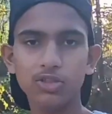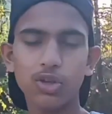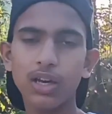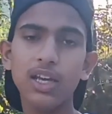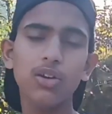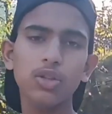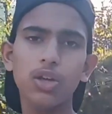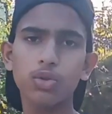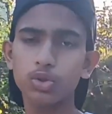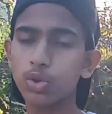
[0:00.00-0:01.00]
जो कलियाँ होती
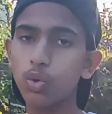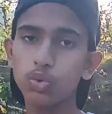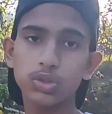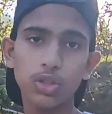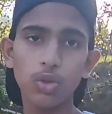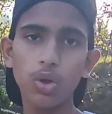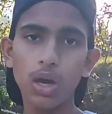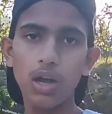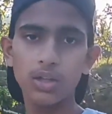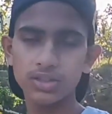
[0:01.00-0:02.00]
हैं दोस्तों उसके तो
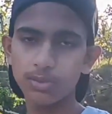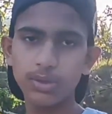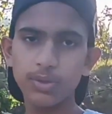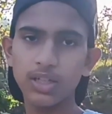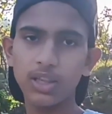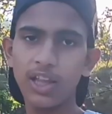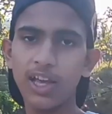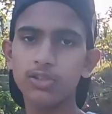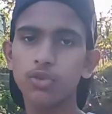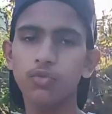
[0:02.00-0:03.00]
सब्जी बन जाती
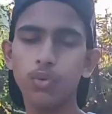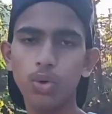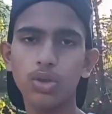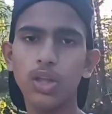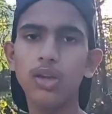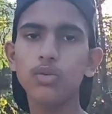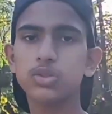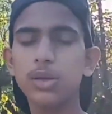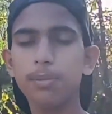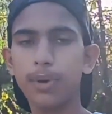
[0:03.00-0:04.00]
है जो फूल होते हैं
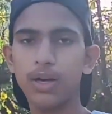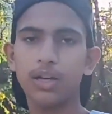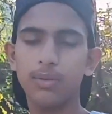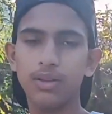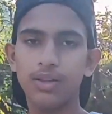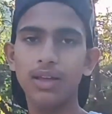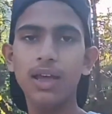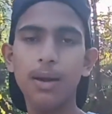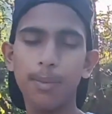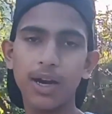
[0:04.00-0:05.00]
उसके परांठे बनते
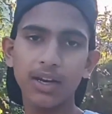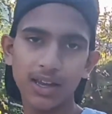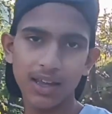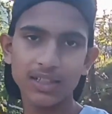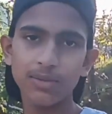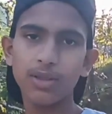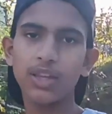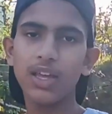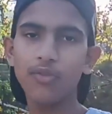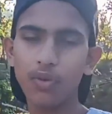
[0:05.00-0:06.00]
हैं परांठे कैसे
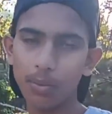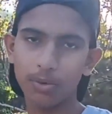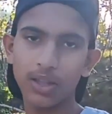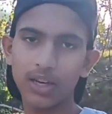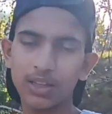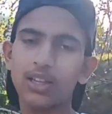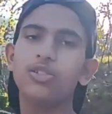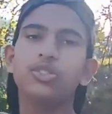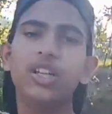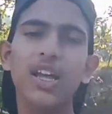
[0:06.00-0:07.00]
बनते हैं वो आपको दिखाते हैं
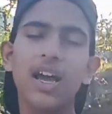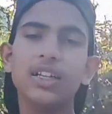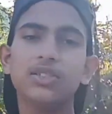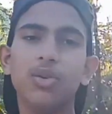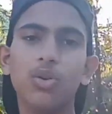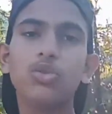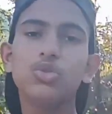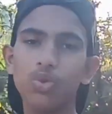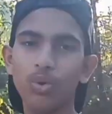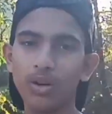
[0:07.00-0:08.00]
तो चलिए आज के ब्लॉग को
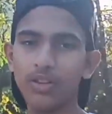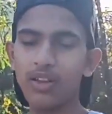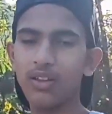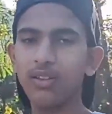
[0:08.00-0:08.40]
शुरू करते हैं